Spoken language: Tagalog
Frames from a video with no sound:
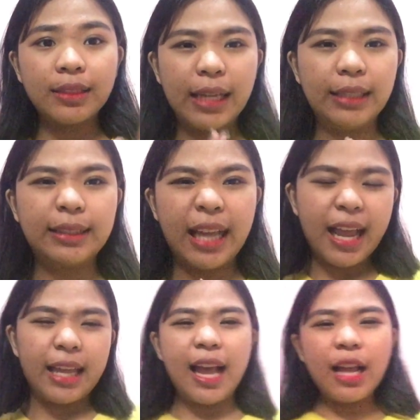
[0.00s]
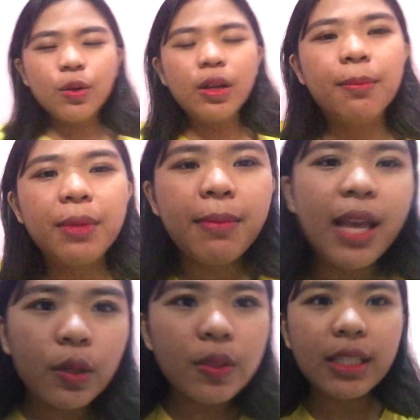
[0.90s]
taytay. Ano nga ba
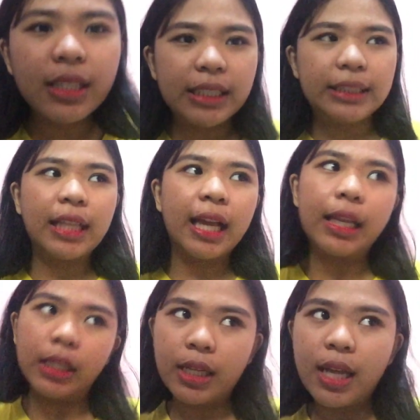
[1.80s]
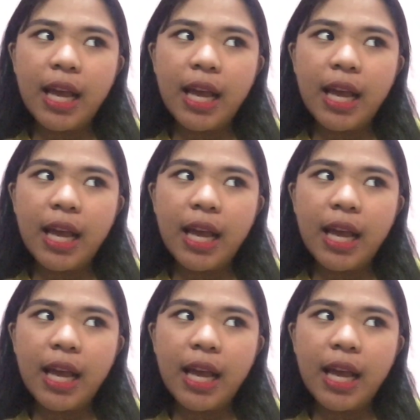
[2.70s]
meron sa taytay?